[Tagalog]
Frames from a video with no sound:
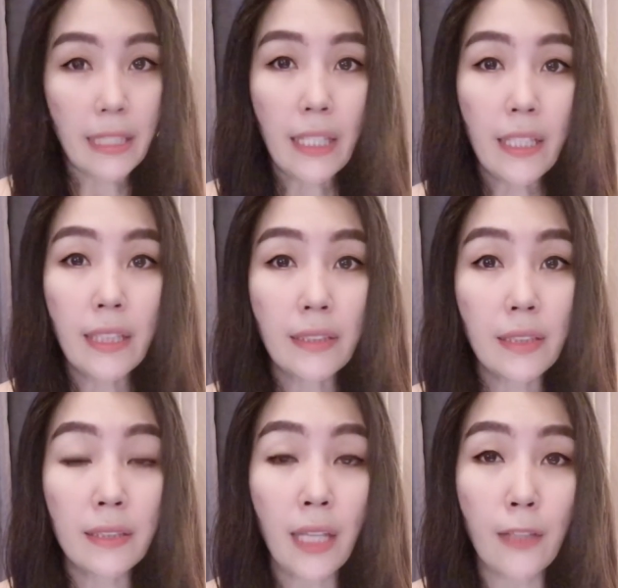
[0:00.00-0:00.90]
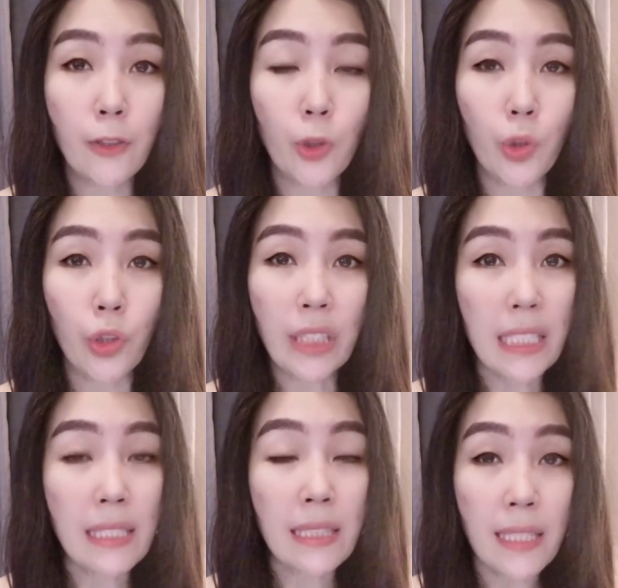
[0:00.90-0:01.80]
Naiintindihan ko
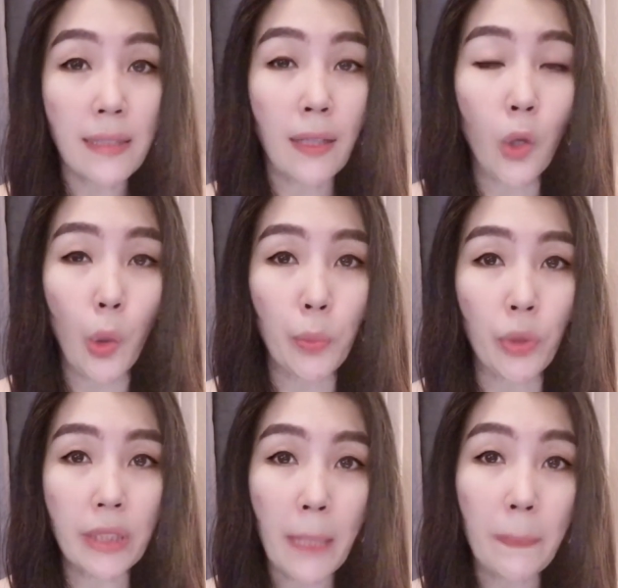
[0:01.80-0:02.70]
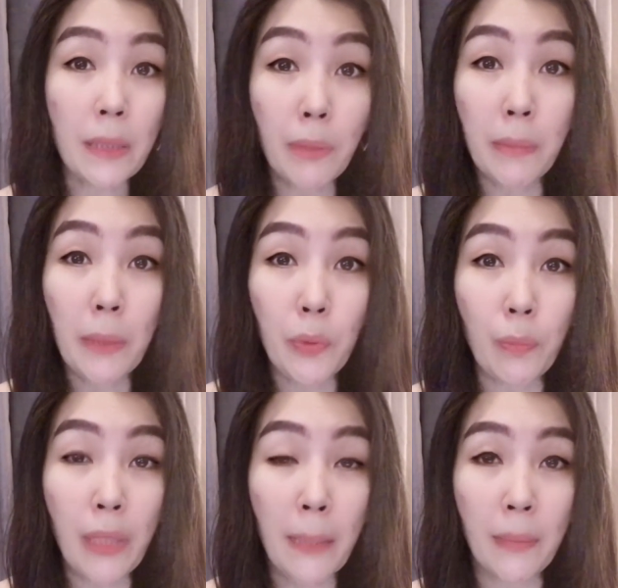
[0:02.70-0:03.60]
na sa isang couple, dapat pag may
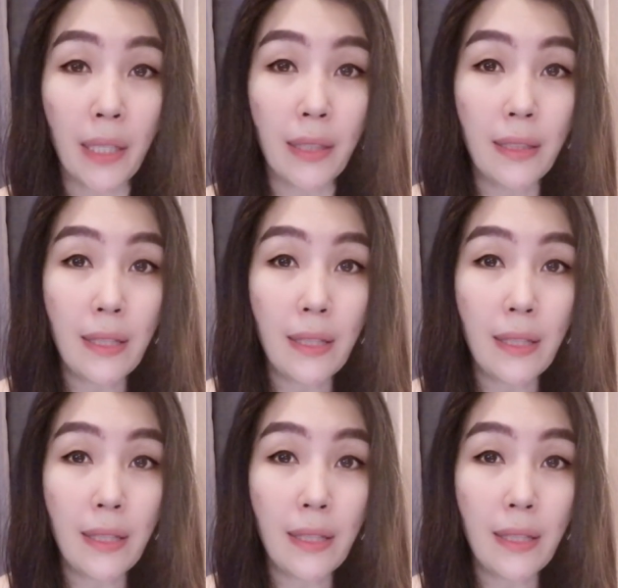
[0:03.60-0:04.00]
problema,